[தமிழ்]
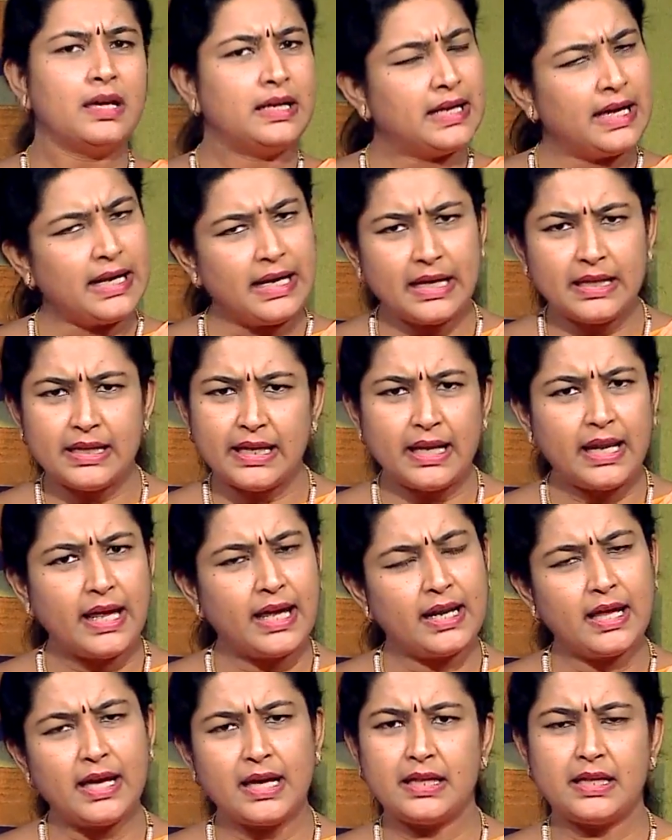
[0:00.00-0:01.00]
நல்லது
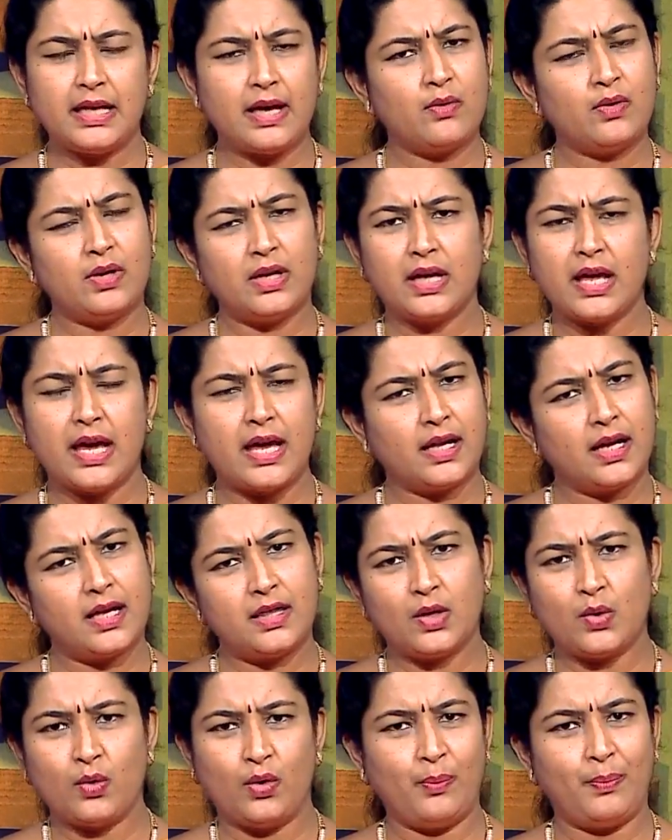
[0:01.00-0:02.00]
இல்லைன்னா இதை உனக்கு
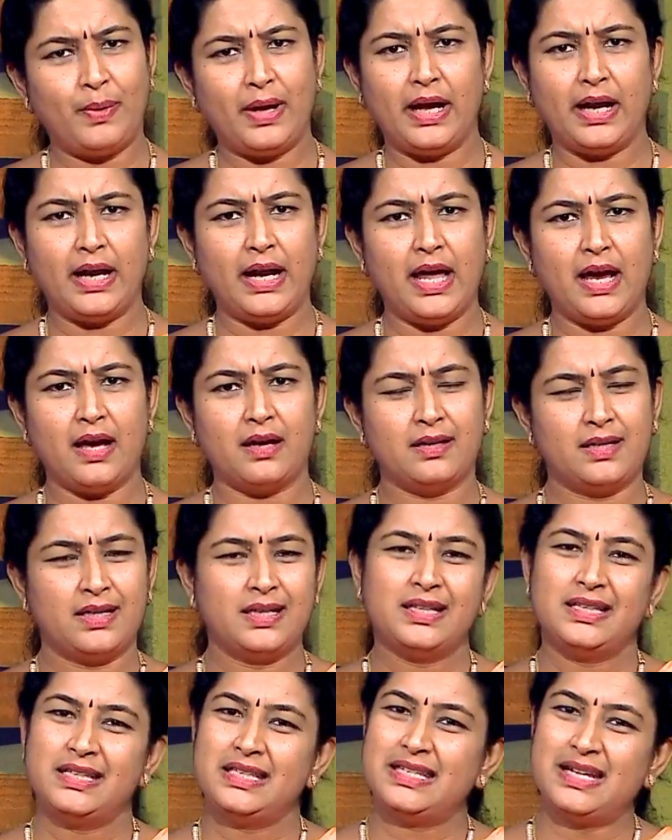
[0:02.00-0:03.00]
யாராவது கொடுப்பாங்களா
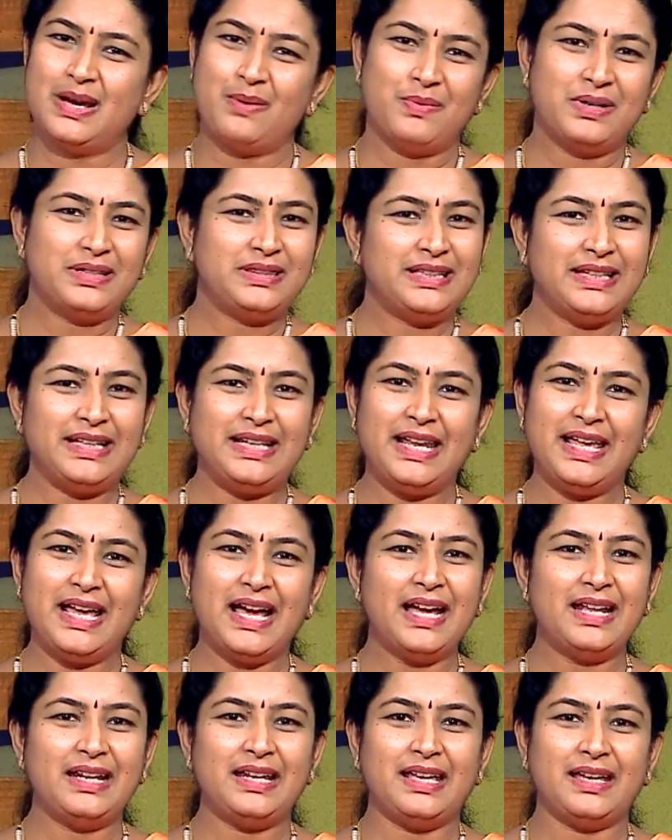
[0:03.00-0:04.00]
சமத்து இல்லையா
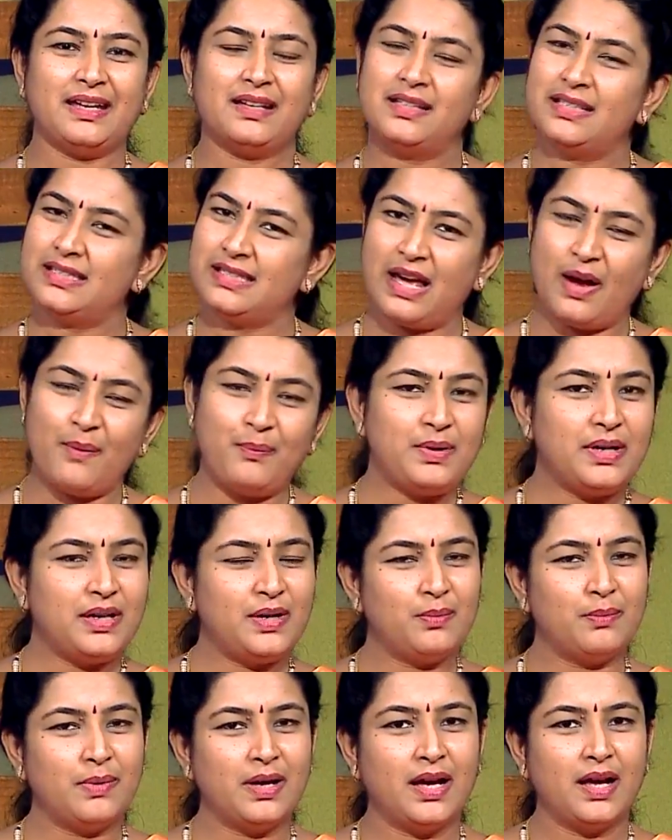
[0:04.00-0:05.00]
நீ
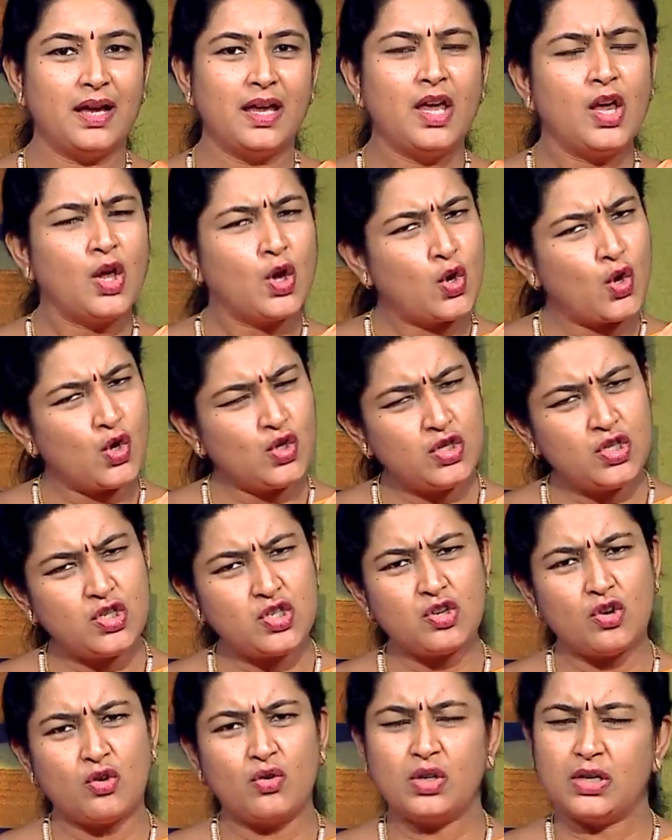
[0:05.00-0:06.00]
சாப்பிட்டுடுமா
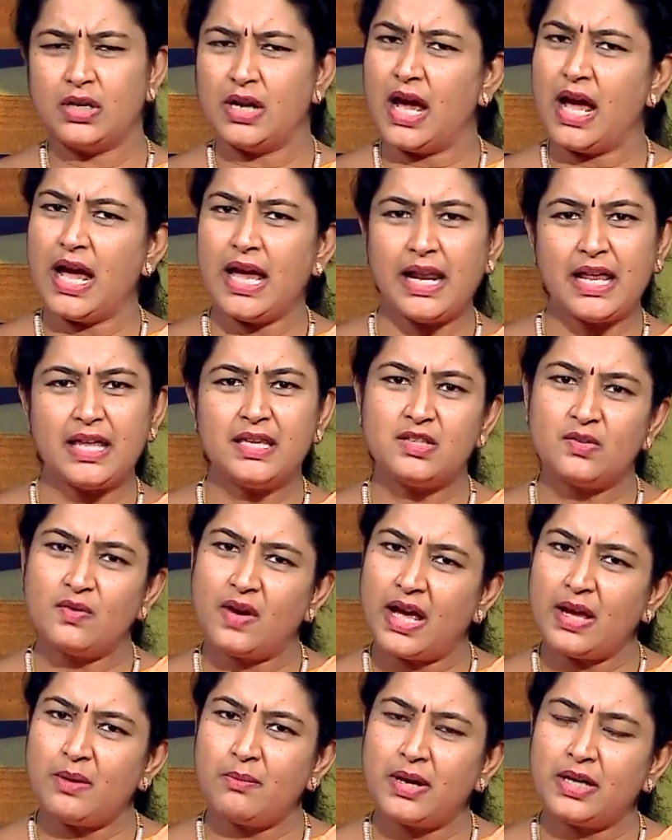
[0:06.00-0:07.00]
கொஞ்சம் ஒரு நாலஞ்சு
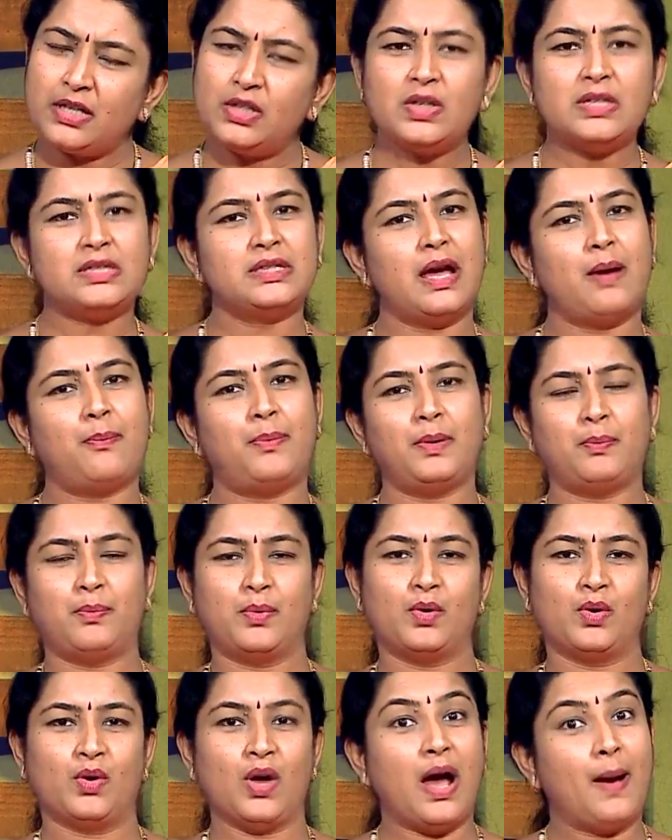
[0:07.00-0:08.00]
வாய் மட்டும் சாப்பிட
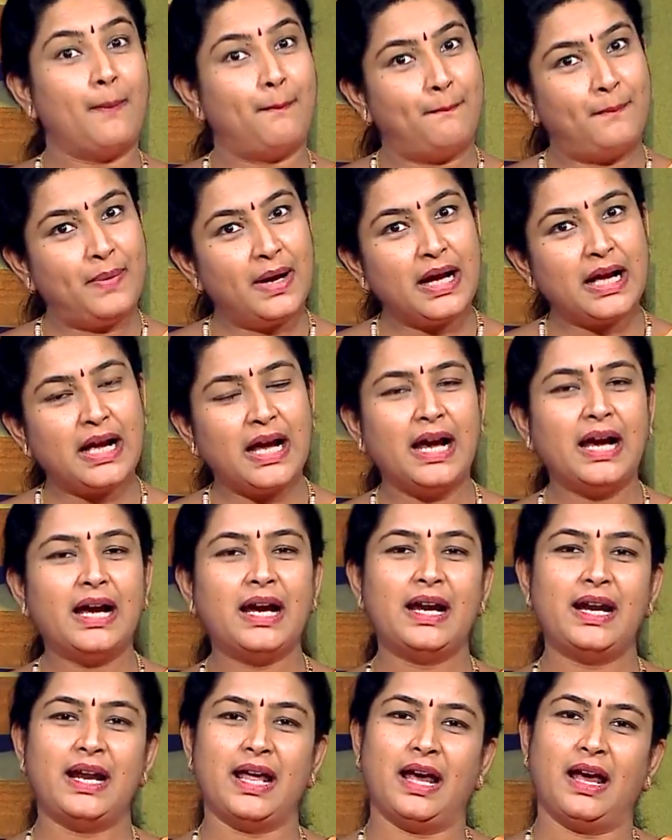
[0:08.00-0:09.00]
போகிறோம்
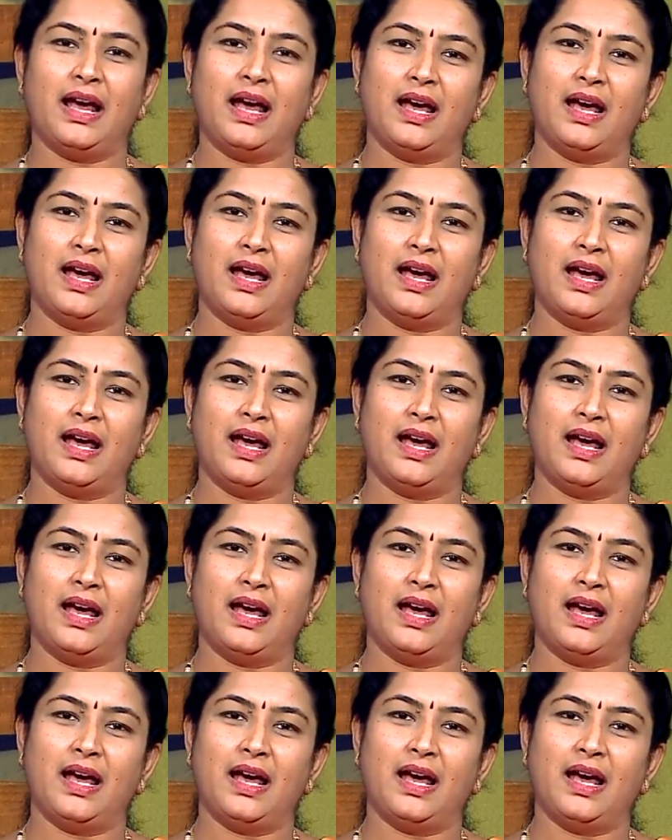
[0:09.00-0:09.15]
அப்பாக்காகடா